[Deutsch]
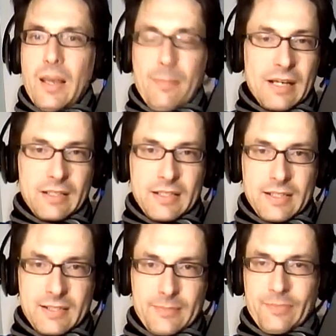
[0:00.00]
Er macht
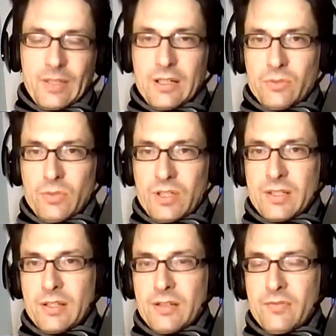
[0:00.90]
das, also
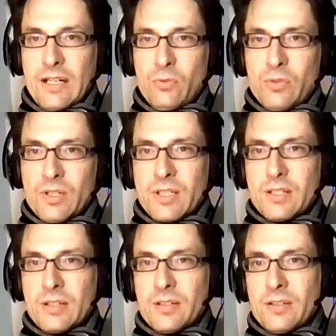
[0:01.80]
in, äh, weil er
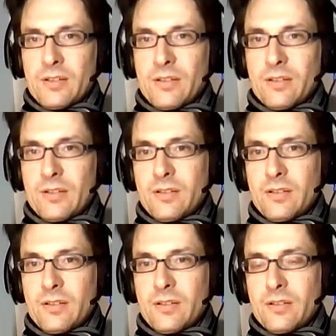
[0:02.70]
uns, äh,
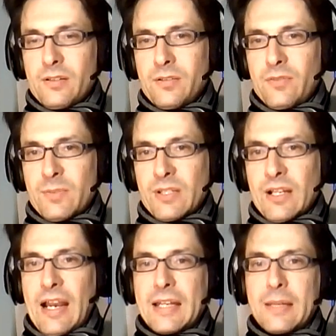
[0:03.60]
wie soll man
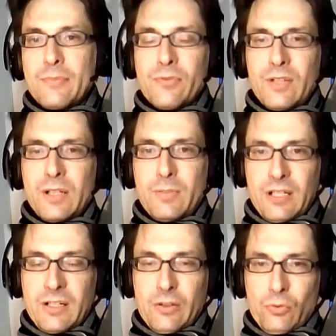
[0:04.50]
sagen, einimpfen will,
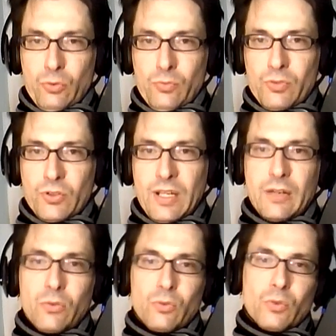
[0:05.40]
mit Kindern gut
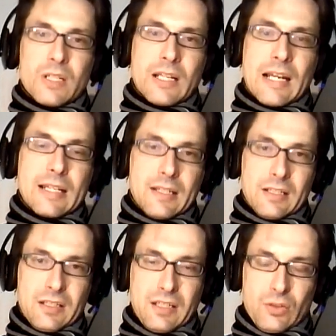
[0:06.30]
umzugehen und uns
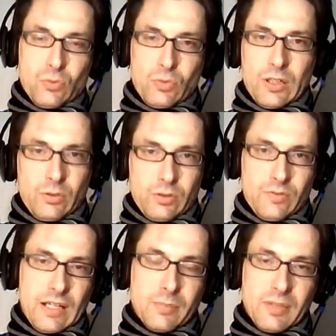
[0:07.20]
gleichzeitig nicht
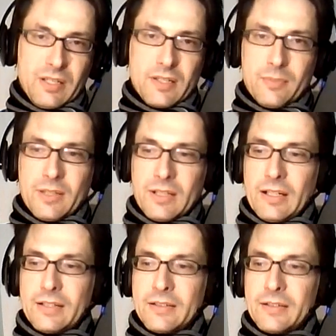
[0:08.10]
zutraut, wie alle
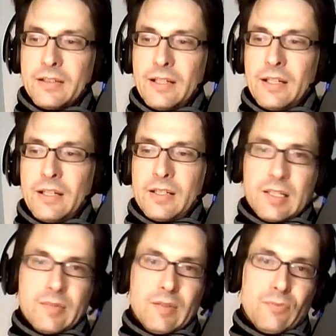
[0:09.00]
Prinzipienreiter,
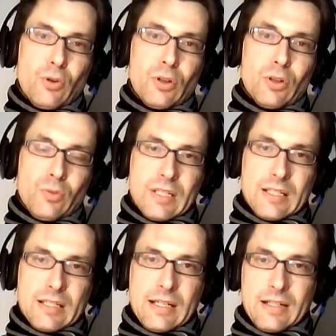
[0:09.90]
dass wir die Folgen
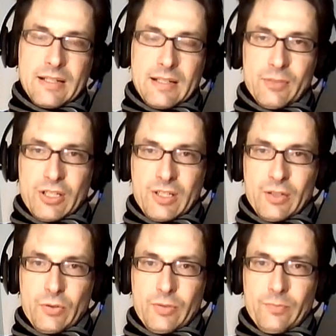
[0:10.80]
unseres Handelns
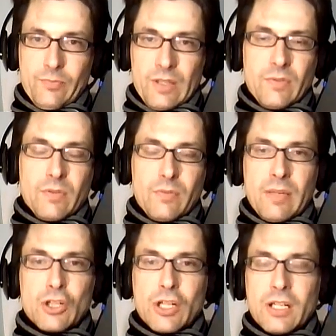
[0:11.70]
abschätzen können. Also im
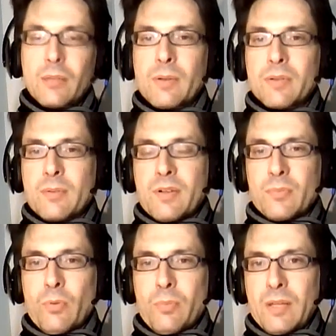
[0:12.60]
menschlichen Leben gibt es manchmal
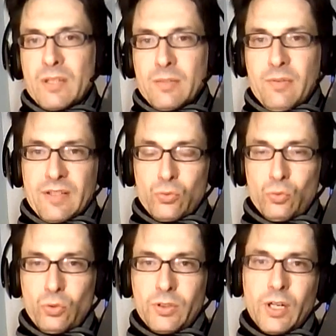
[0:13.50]
das Problem, dass man was
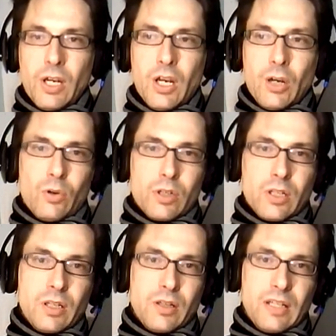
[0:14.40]
tut und
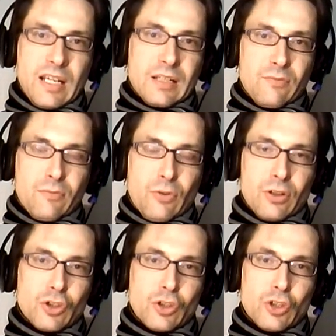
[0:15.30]
die negativen
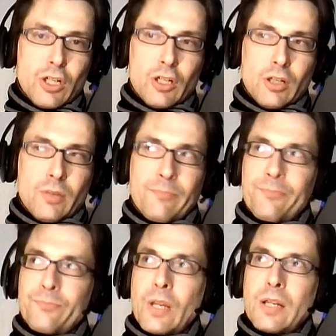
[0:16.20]
Folgen
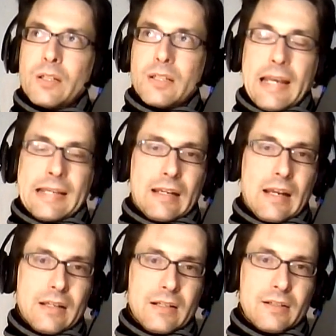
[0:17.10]
ähm, des
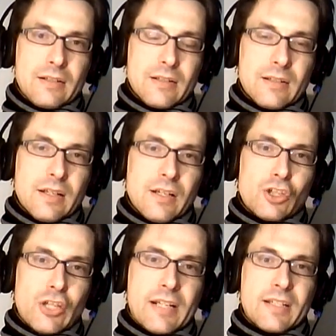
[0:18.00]
eigenen Handelns
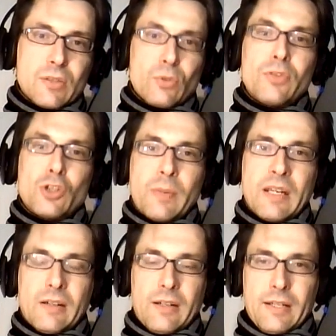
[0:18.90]
stellen sich so viel
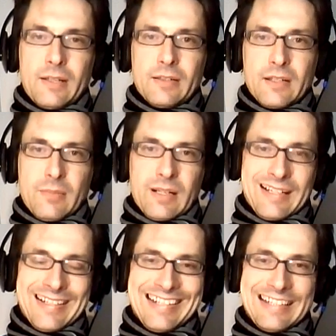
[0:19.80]
später ein, dass man
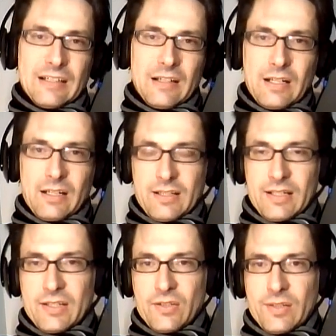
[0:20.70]
nicht in der Lage
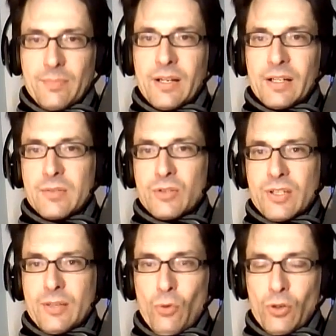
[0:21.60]
ist, einen Zusammenhang
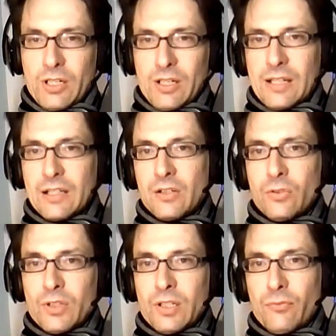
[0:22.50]
zwischen seinem heutigen
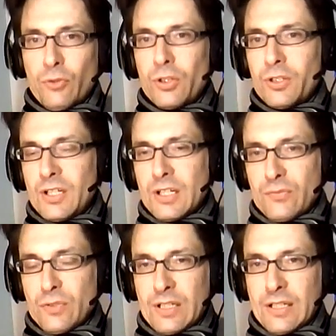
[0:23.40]
Handeln und den Folgen, die
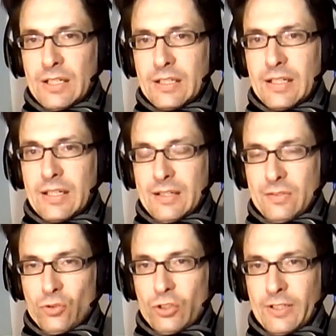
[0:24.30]
das für einen hat,
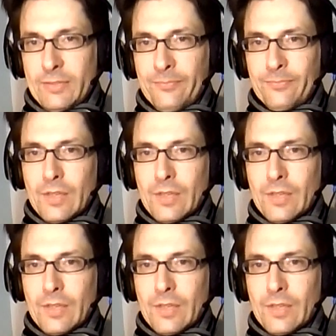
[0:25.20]
herzustellen.